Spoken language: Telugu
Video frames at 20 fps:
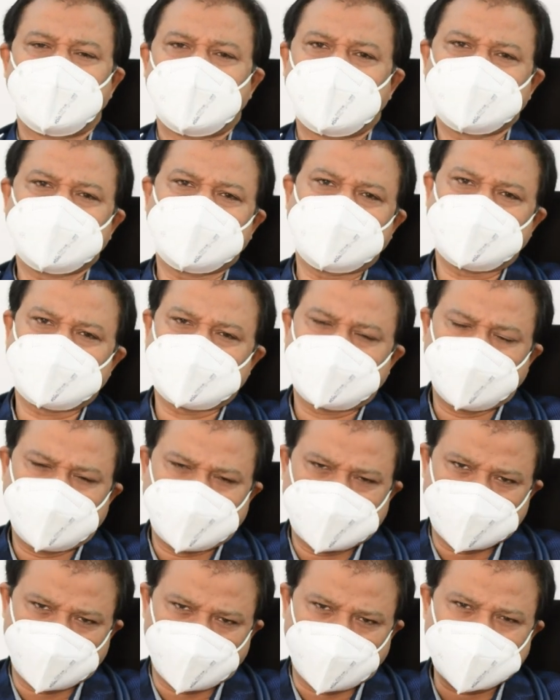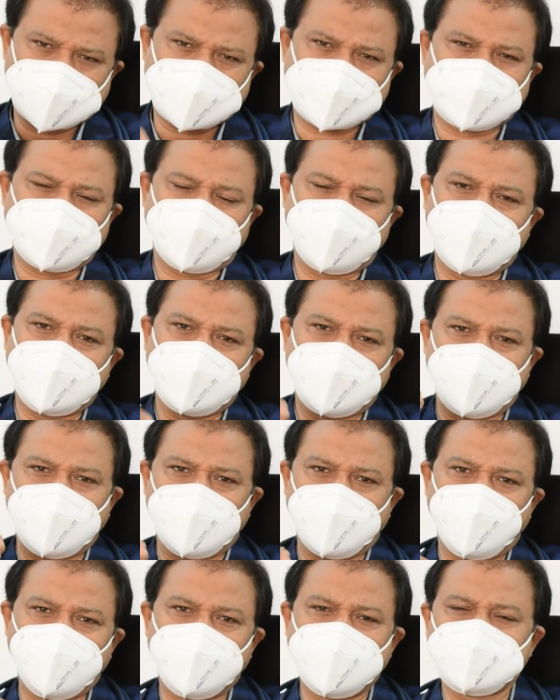అంత స్పష్టమైన
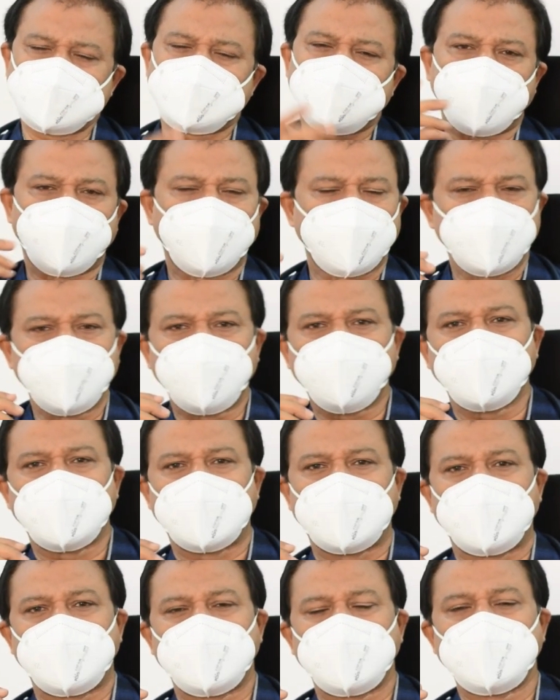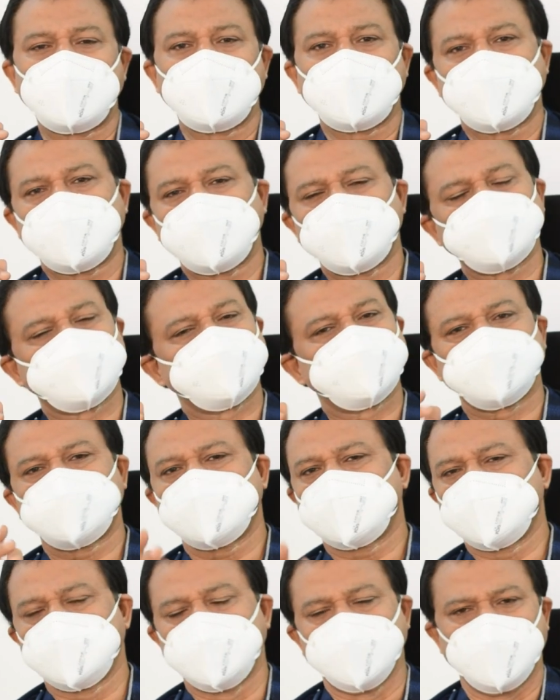ఎవిడెన్స్ ప్రూఫ్గా
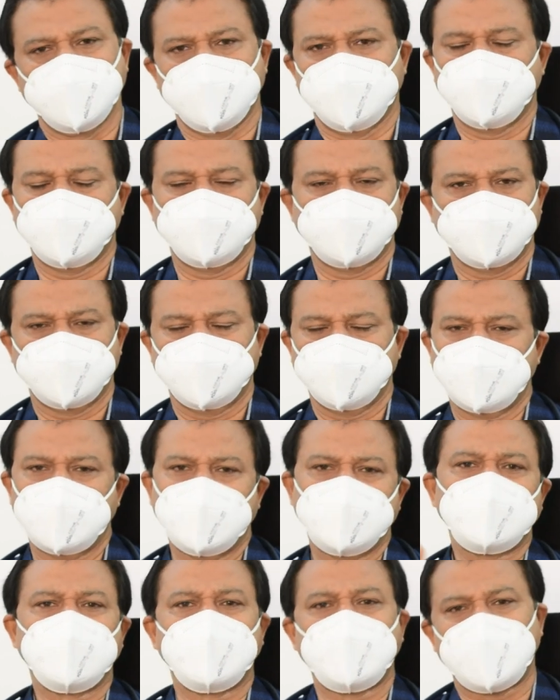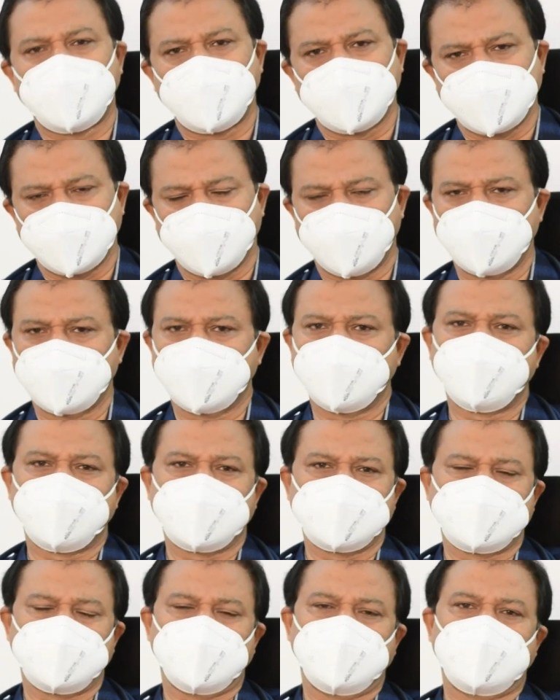లేదు అయినా ఆ నమ్మకం
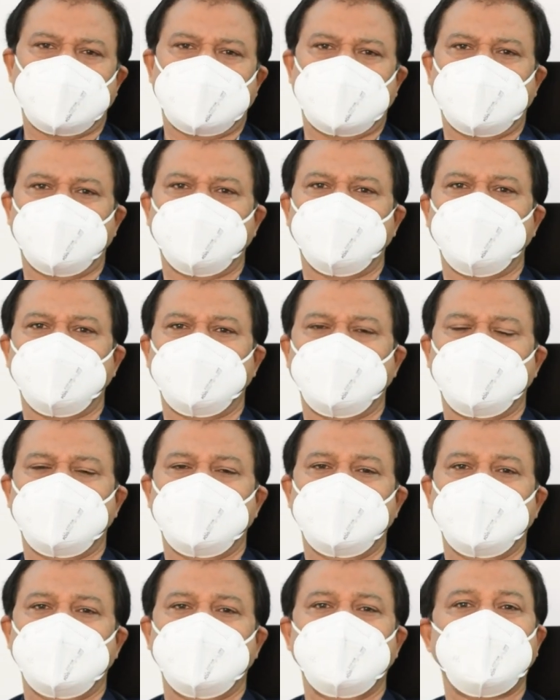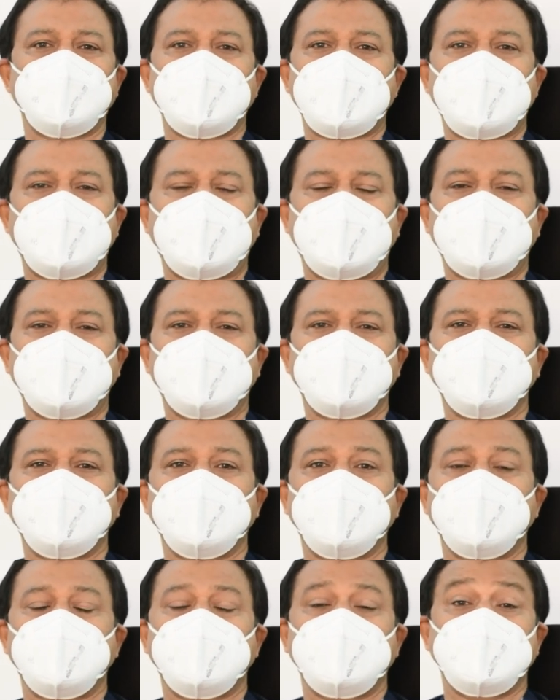ప్రజల్లో అలా ఉంది
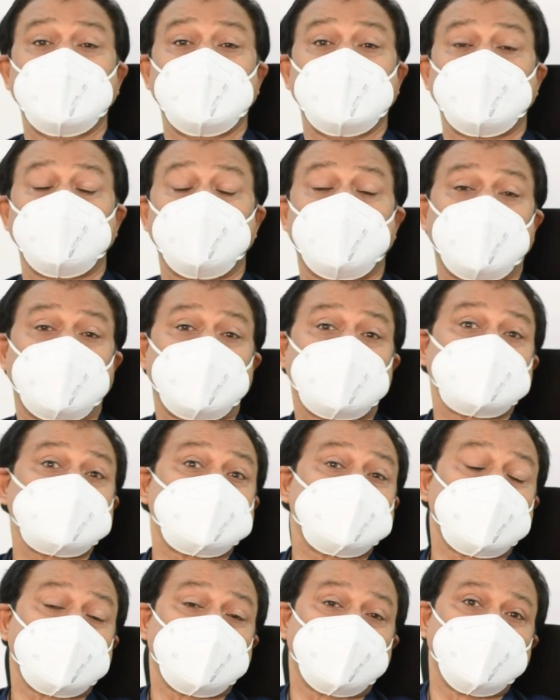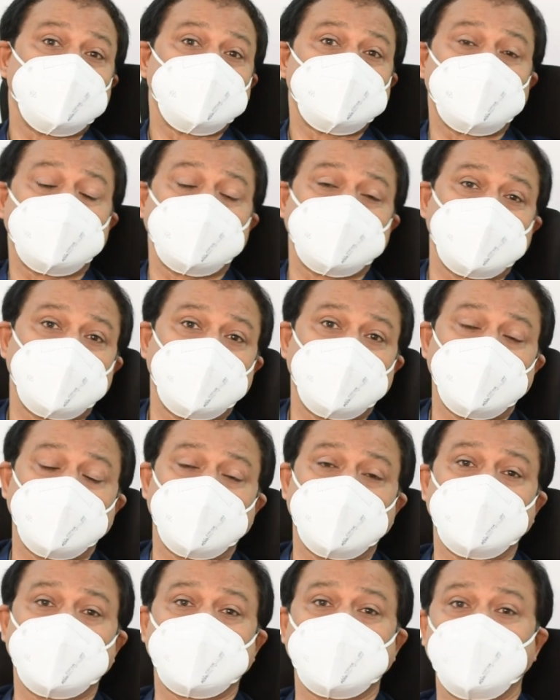అలాగే మానసిక వైద్యుల
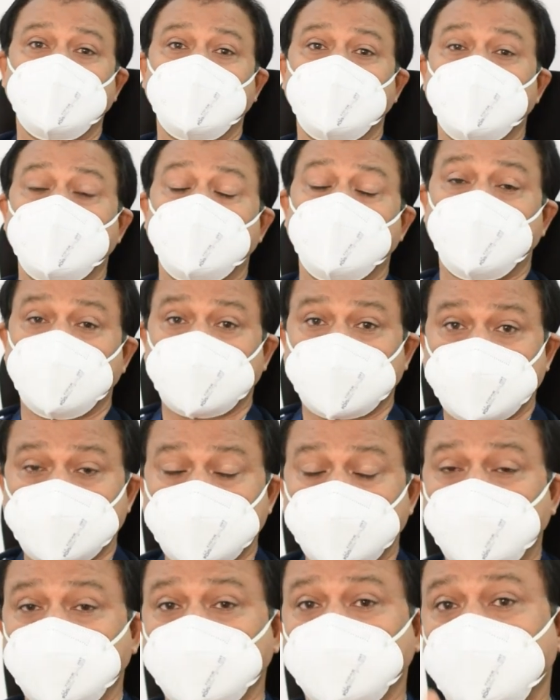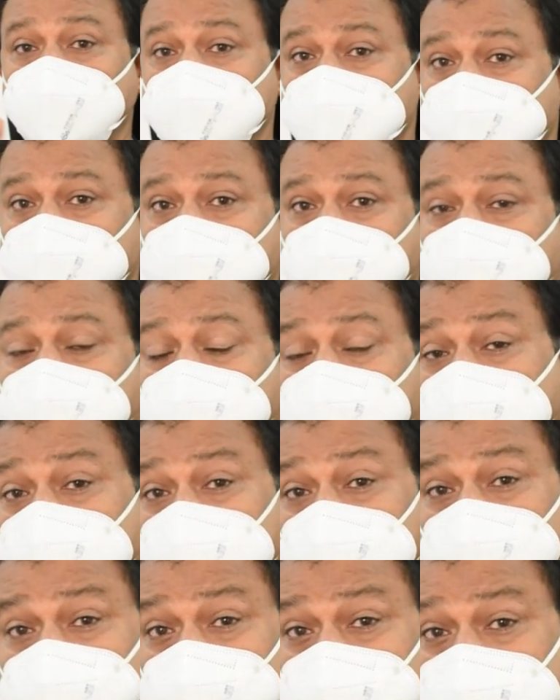దగ్గరికి వెళ్తే మత్తు మందులు ఇస్తారు
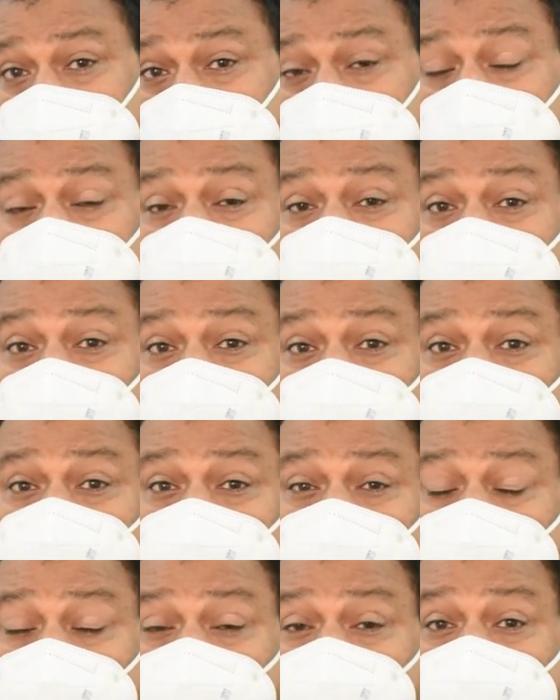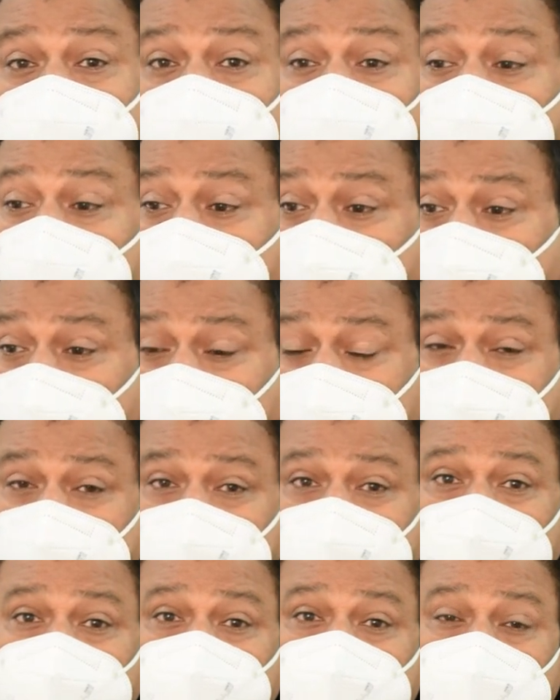సంవత్సరాల పాటు మత్తు మందులతో వీళ్ళని
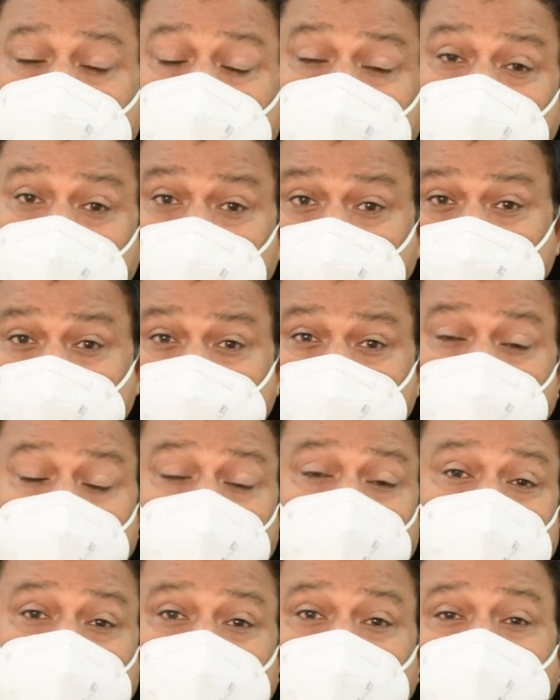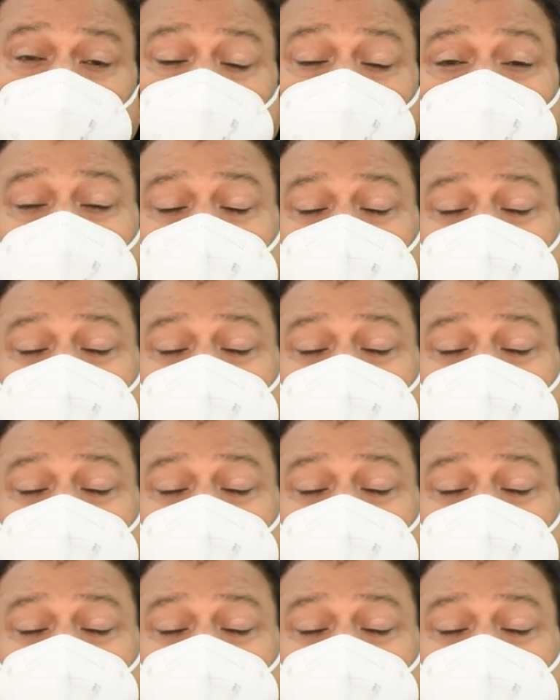నిద్రపుచ్చుతారు జోగొడతారు